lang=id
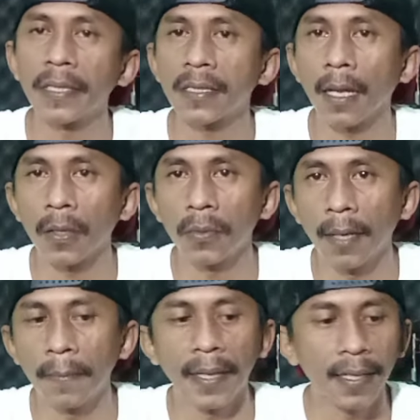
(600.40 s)
plus 1
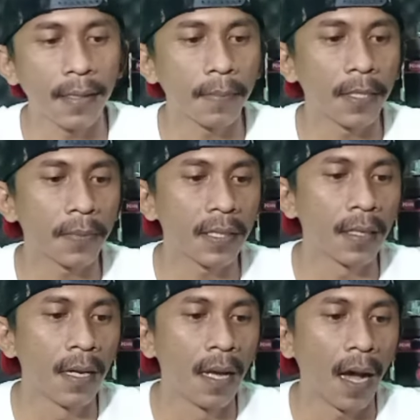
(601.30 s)
ball bearing teman-teman
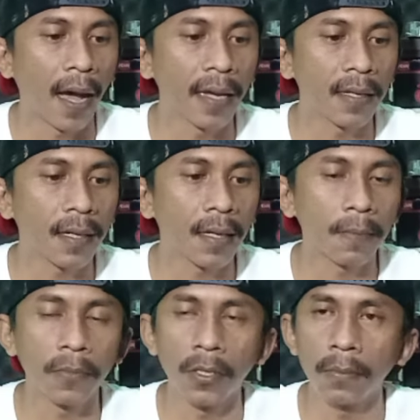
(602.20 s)
air
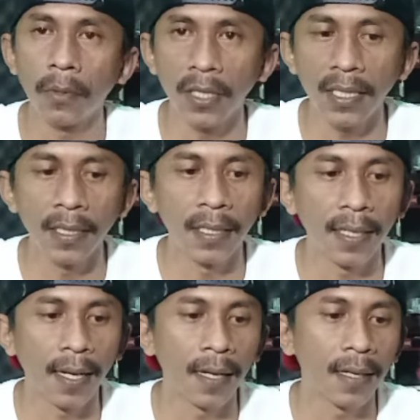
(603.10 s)
karbon body
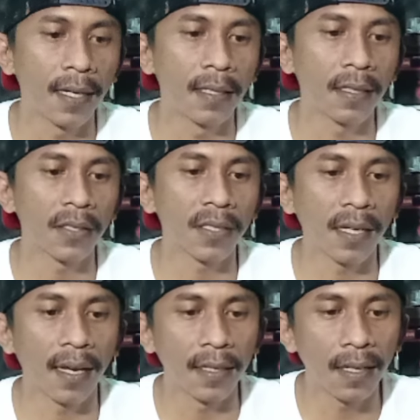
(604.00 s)
ya interesting
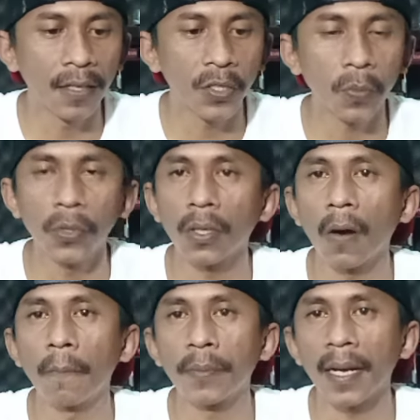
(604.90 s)
handle smooth
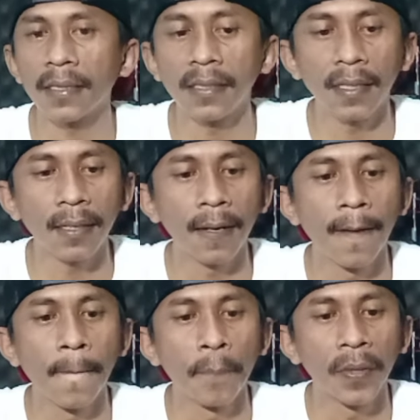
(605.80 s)
operation
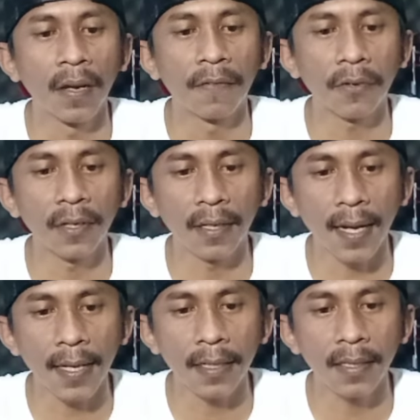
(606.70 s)
front
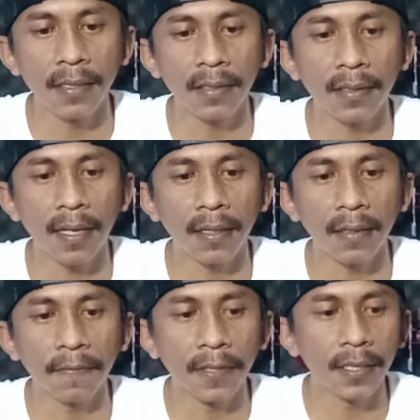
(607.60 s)
rack instant
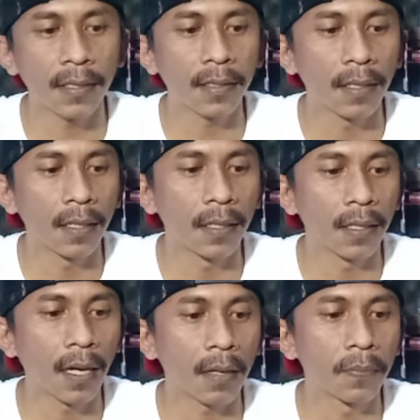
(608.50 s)
reverse uh,
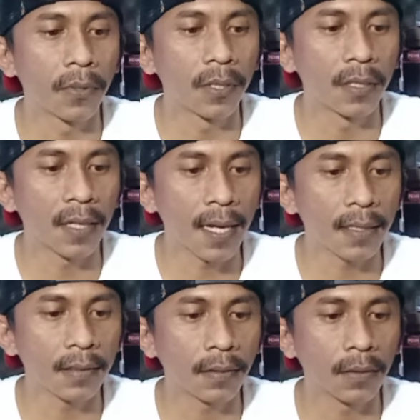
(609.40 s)
carbon rack
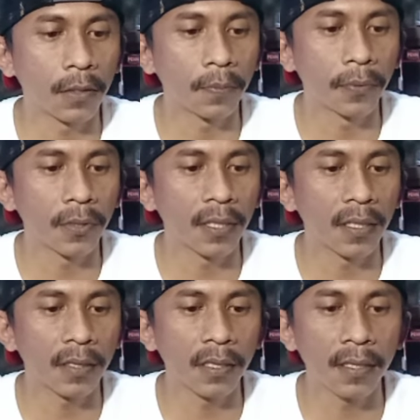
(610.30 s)

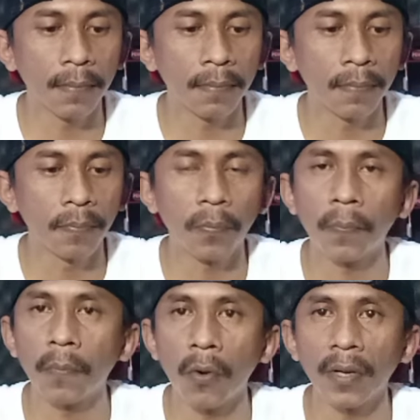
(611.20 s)
komputer system
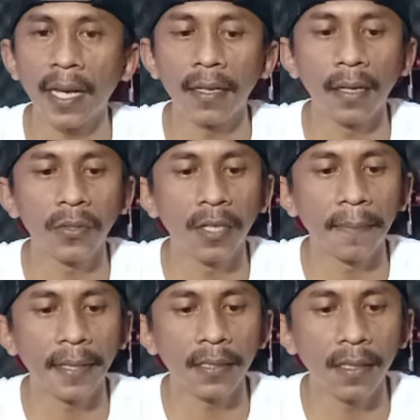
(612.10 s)
power handle sudah
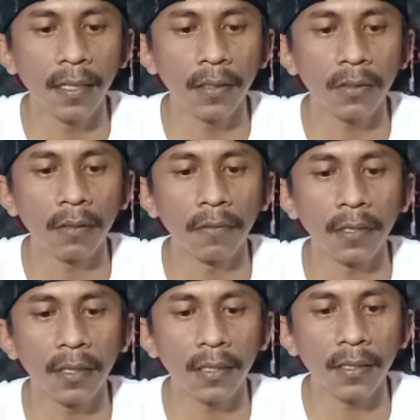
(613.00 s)
pasti, soil
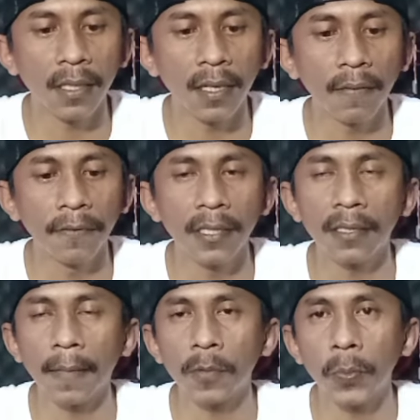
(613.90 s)
water seal,
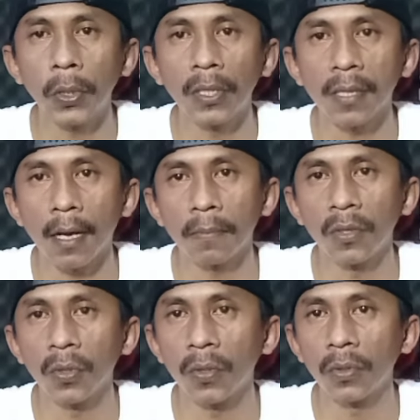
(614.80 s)
V-shape spool sangat
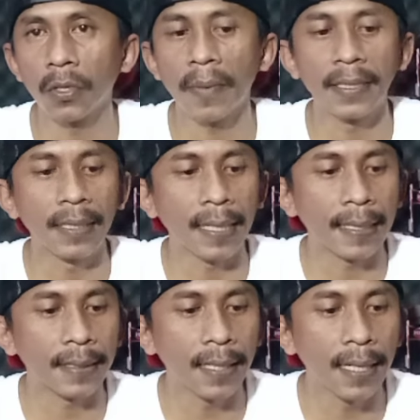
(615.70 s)
mendukung untuk mancing
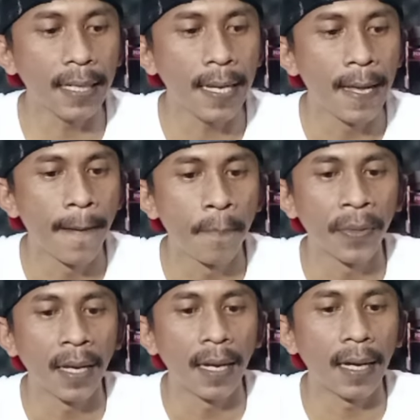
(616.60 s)
casting.
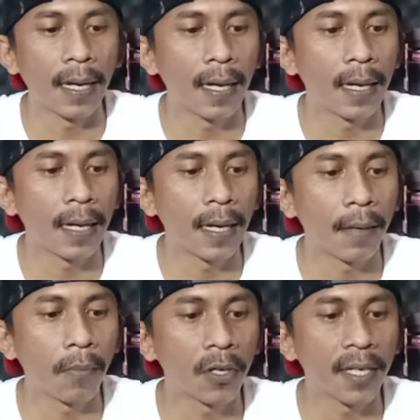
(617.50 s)

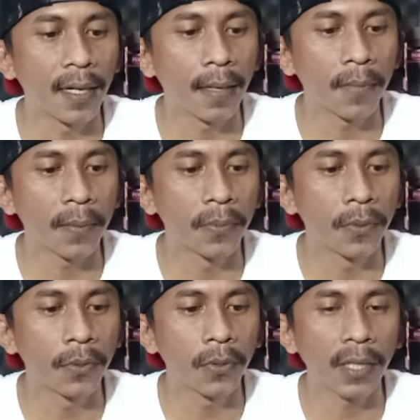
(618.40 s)
Uh, model
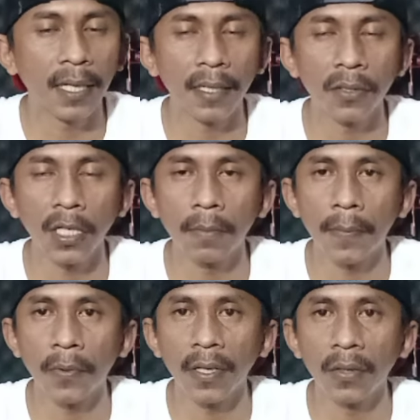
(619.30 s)
6000 untuk gear ratio
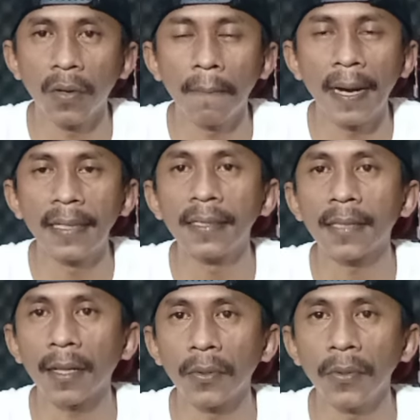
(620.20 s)
5.2 banding
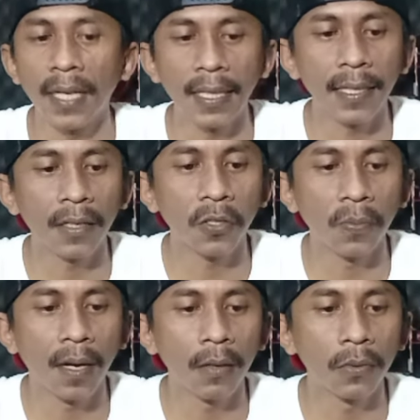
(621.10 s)
1 nanti kita
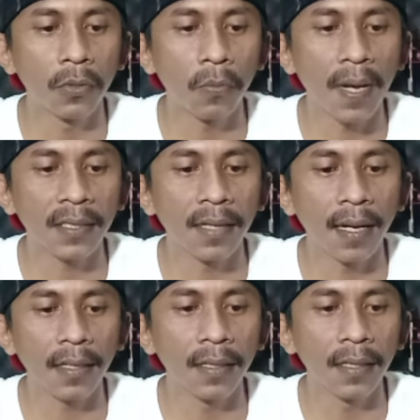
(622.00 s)
coba untuk mas
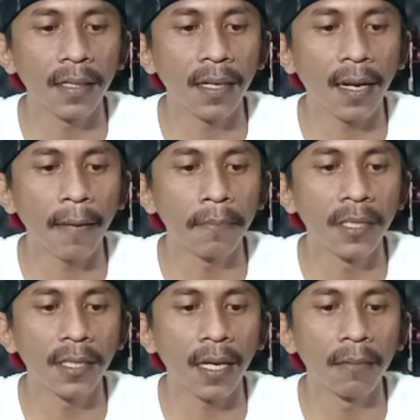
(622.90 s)
drag ini diklaim
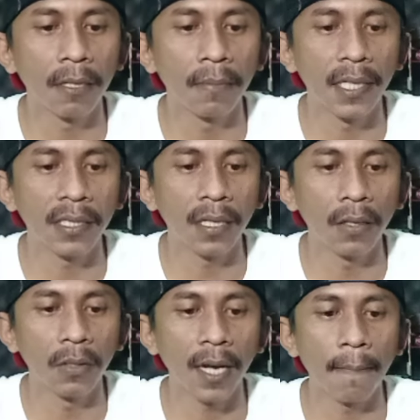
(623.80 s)
bisa 15
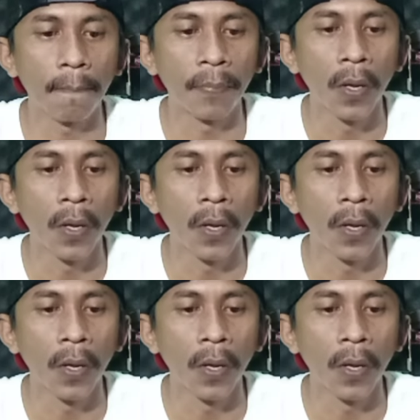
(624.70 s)
kg